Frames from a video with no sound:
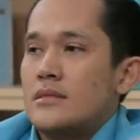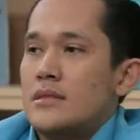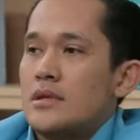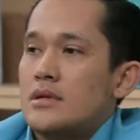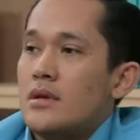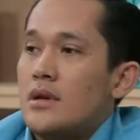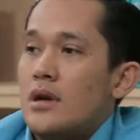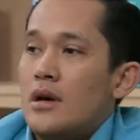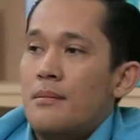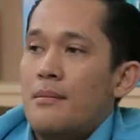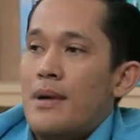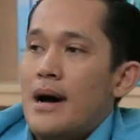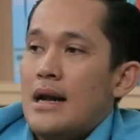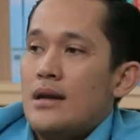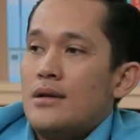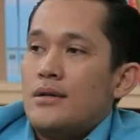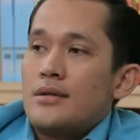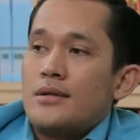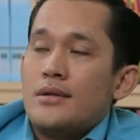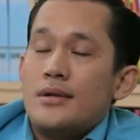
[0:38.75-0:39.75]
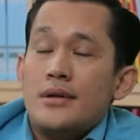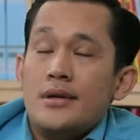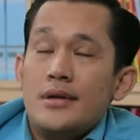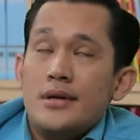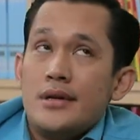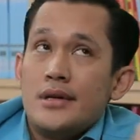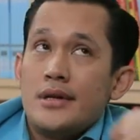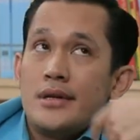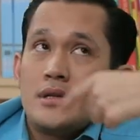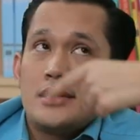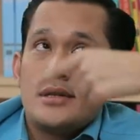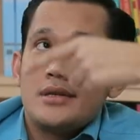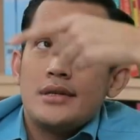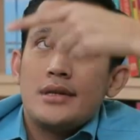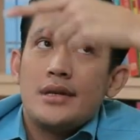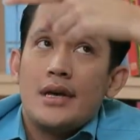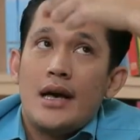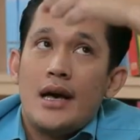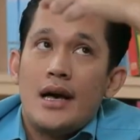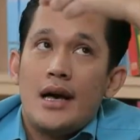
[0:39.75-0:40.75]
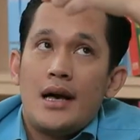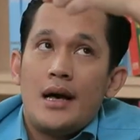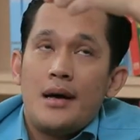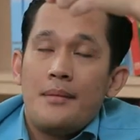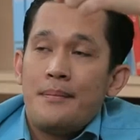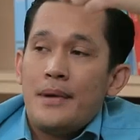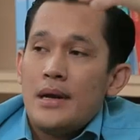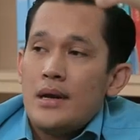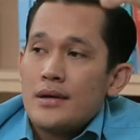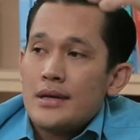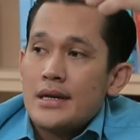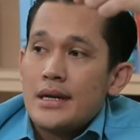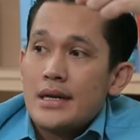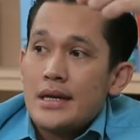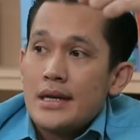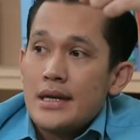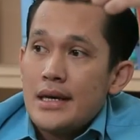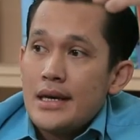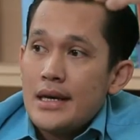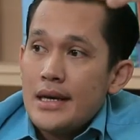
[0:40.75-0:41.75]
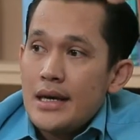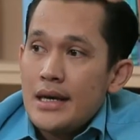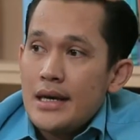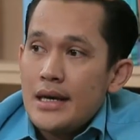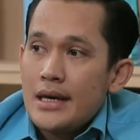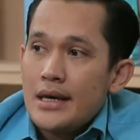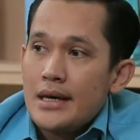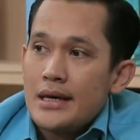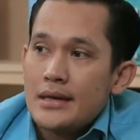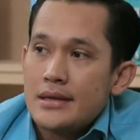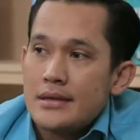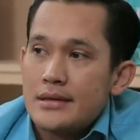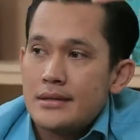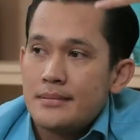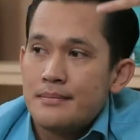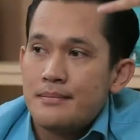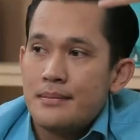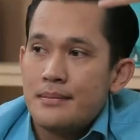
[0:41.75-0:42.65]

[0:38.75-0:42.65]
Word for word: Itu mbak lurus, ah. ya, belok kiri. kiri.